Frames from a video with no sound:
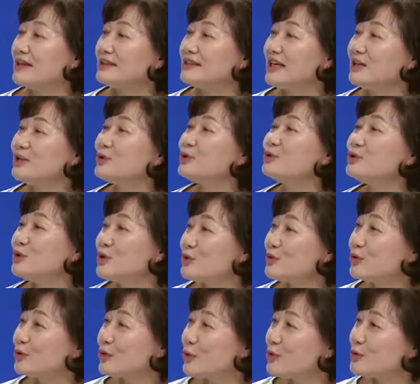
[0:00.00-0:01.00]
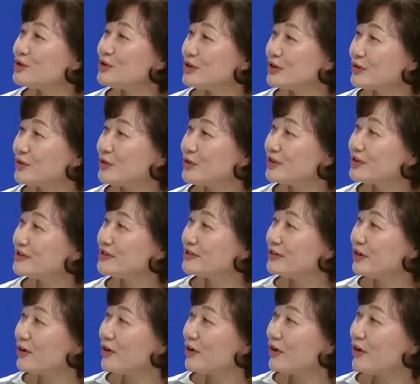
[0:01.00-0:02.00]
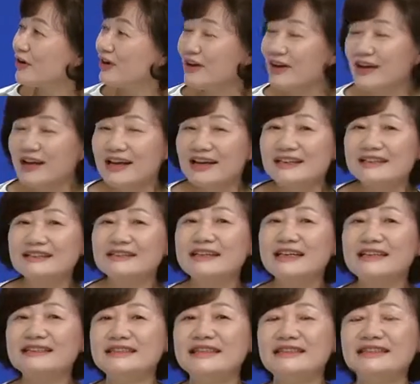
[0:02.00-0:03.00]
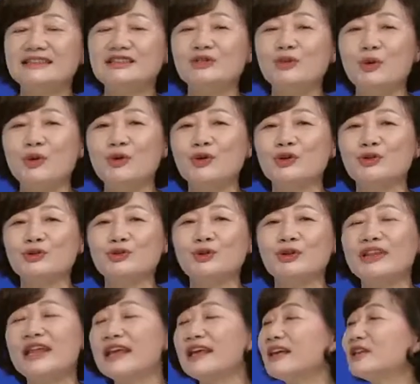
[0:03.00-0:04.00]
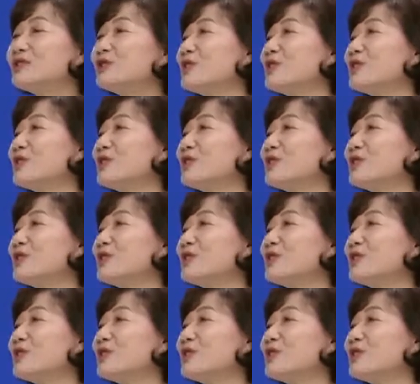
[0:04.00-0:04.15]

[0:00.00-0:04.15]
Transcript: 생존 수영을 교육시키고 있거든요. 그런 어, 네. 근데 이제 그 교육이 주로 4개